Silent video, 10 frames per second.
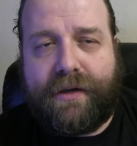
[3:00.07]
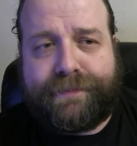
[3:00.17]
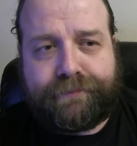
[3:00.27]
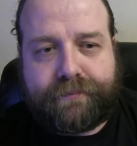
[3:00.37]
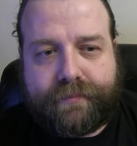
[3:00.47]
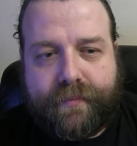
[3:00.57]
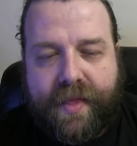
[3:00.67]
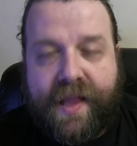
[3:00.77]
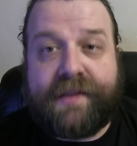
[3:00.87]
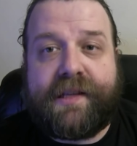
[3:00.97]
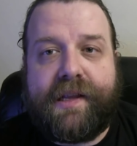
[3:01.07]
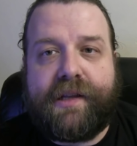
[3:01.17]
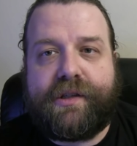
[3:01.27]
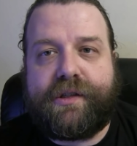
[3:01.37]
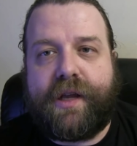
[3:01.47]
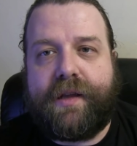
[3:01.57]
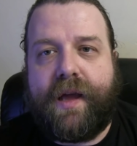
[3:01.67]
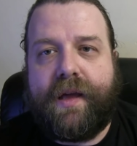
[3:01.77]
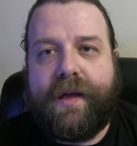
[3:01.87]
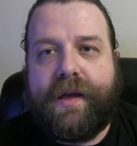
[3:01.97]
o
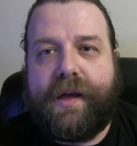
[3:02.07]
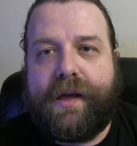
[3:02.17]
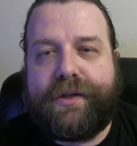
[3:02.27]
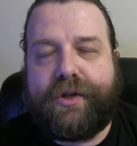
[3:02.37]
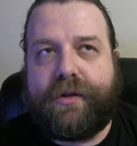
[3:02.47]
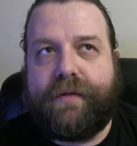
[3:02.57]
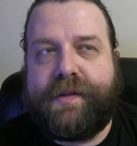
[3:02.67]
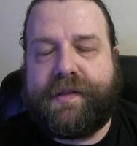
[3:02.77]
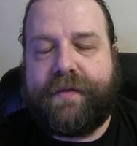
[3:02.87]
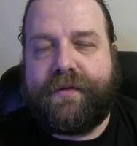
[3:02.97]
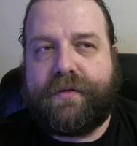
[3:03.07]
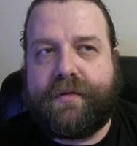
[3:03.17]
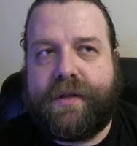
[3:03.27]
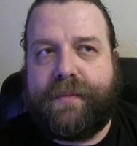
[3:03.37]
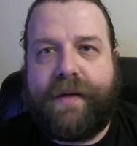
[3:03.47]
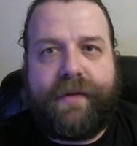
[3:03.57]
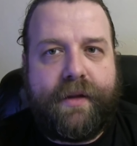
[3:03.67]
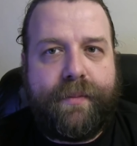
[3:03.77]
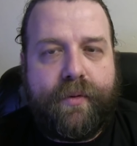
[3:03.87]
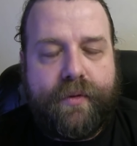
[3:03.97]
zanieczyszczenie e, środowiska. W związku z tym, nawet
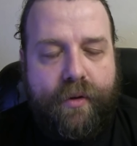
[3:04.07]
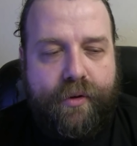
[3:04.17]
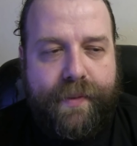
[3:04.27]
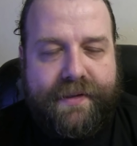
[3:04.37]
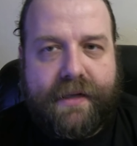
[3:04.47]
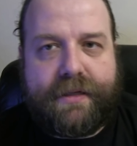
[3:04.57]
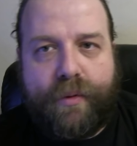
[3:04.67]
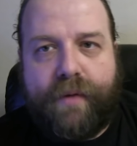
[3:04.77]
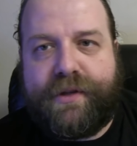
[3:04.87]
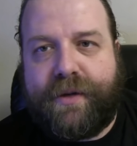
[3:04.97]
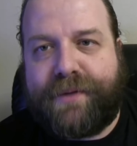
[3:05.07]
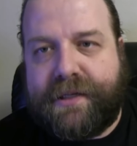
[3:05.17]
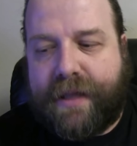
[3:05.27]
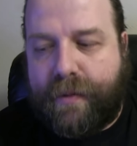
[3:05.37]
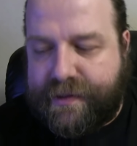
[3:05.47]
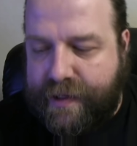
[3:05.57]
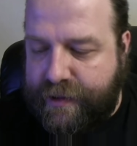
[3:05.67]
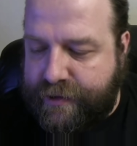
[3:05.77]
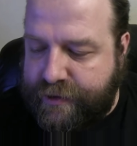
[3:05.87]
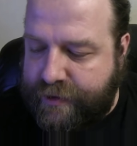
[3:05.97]
gdyby Unia Europejska całkowicie przestała
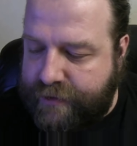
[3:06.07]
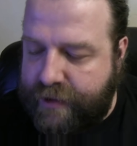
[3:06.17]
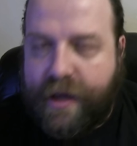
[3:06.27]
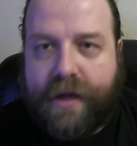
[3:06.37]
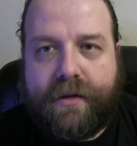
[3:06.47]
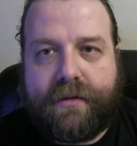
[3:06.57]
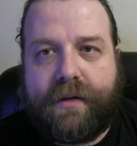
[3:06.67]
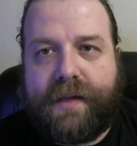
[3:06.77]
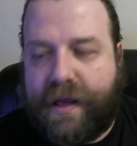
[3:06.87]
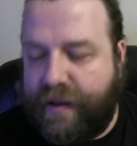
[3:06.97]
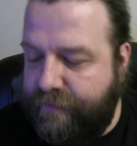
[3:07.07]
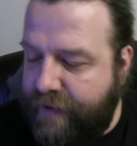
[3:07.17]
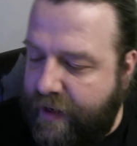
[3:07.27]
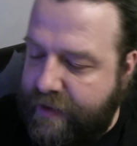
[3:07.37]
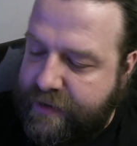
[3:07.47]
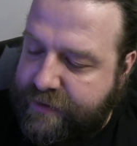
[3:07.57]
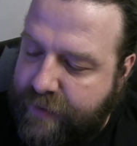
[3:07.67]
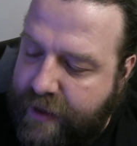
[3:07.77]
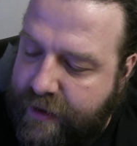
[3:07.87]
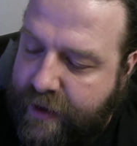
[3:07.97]
zanieczyszczać, to to i tak wiele nie
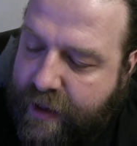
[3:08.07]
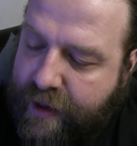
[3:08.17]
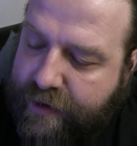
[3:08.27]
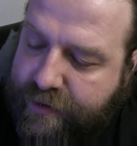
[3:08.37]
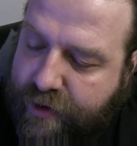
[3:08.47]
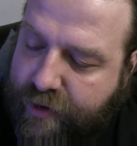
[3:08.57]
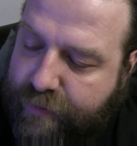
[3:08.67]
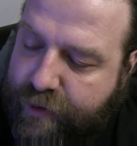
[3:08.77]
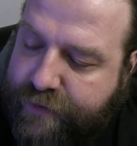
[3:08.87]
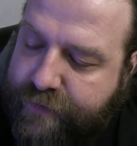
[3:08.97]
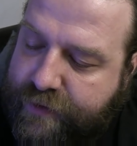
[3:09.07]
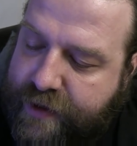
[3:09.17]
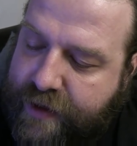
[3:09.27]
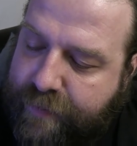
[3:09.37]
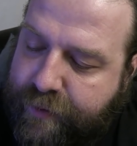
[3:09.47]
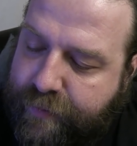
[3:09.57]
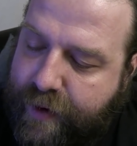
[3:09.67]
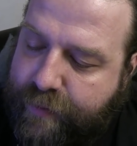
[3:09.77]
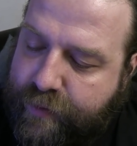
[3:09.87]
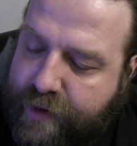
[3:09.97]
zmieni. Istotą rozwiązania
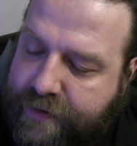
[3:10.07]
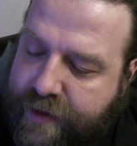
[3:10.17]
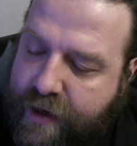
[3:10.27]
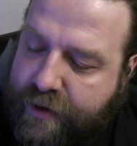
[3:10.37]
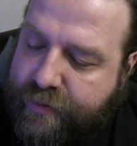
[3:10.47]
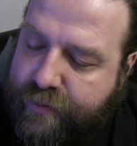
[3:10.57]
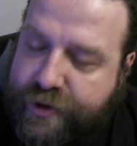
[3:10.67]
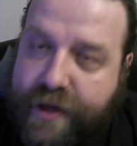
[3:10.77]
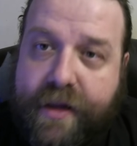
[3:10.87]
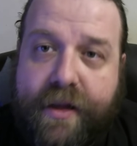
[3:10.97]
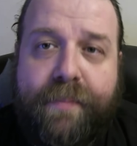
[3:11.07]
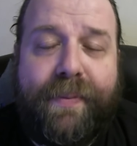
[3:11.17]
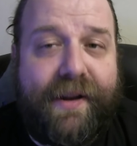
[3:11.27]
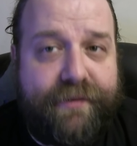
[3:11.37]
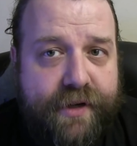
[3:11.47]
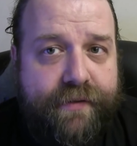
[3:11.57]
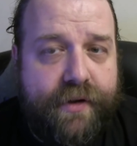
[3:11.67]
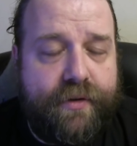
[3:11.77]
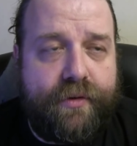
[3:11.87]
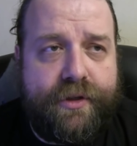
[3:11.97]
problemu jest zmuszenie tych
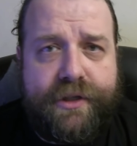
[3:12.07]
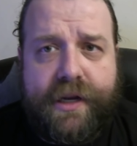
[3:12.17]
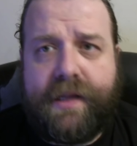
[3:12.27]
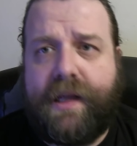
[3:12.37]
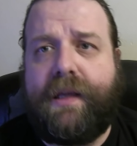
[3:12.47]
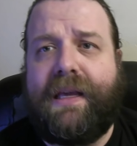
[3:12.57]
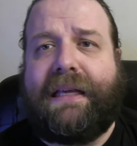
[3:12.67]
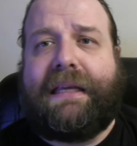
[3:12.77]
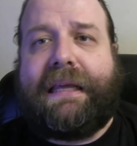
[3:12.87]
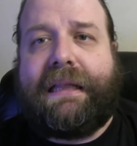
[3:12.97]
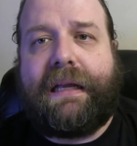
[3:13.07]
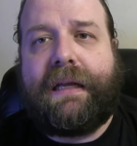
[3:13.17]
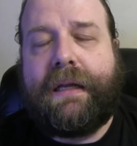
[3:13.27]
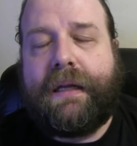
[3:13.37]
prawdziwych trucicieli, takich jak Chiny,